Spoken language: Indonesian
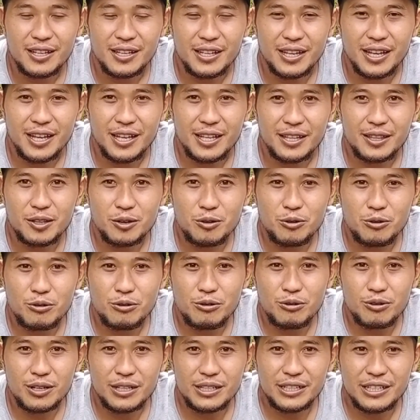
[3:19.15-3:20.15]

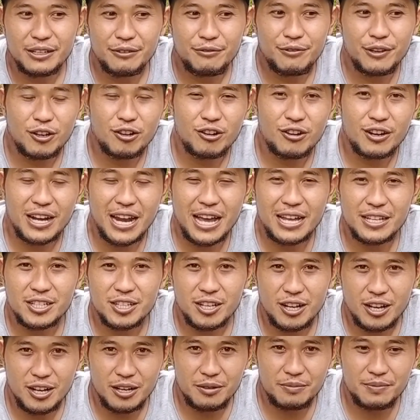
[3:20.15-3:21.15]
yaitu
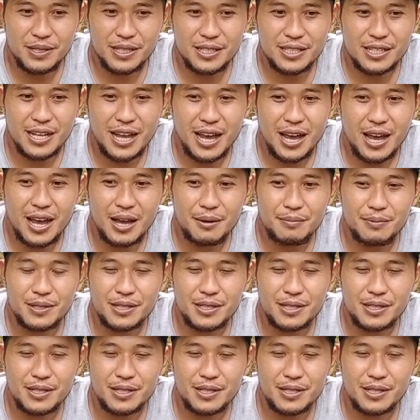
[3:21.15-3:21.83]
difekonazol bisa,